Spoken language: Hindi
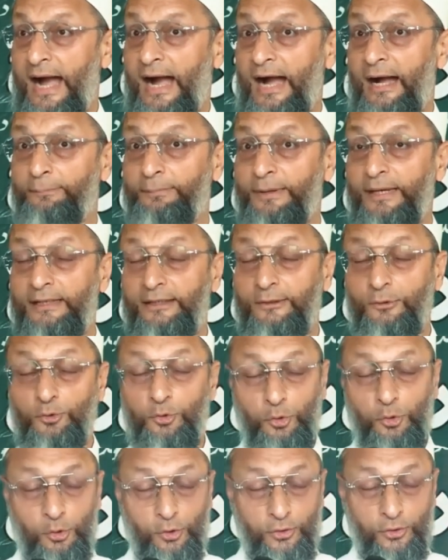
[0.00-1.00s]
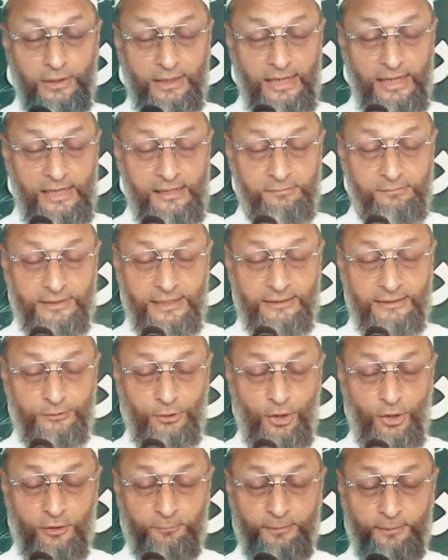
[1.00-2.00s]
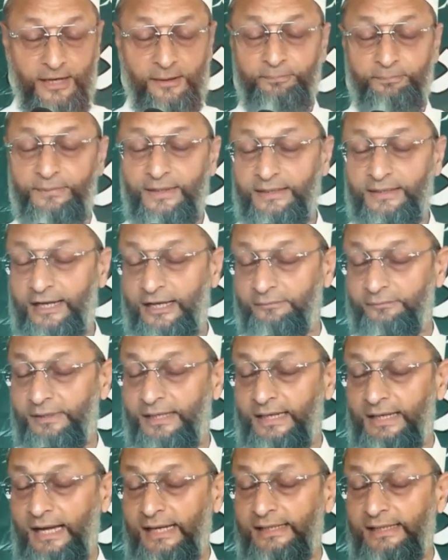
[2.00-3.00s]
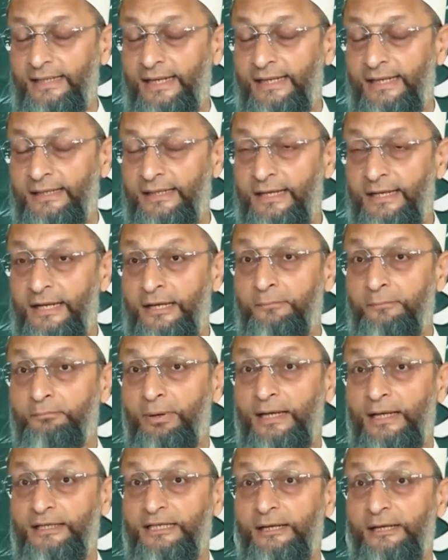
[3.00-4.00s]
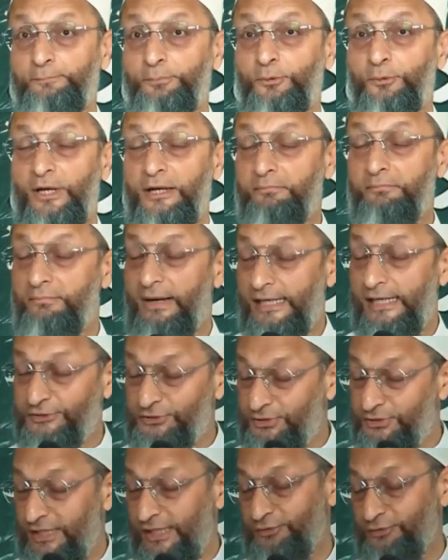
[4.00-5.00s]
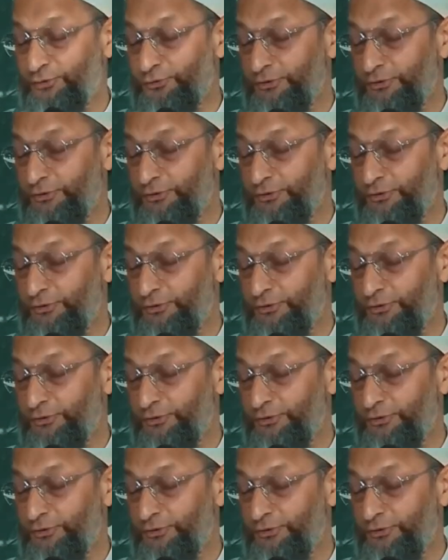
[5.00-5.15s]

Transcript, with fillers: आप एक नूर इल्म के तौर पर अपने घर में लाएंगे बल्कि पूरे माशरा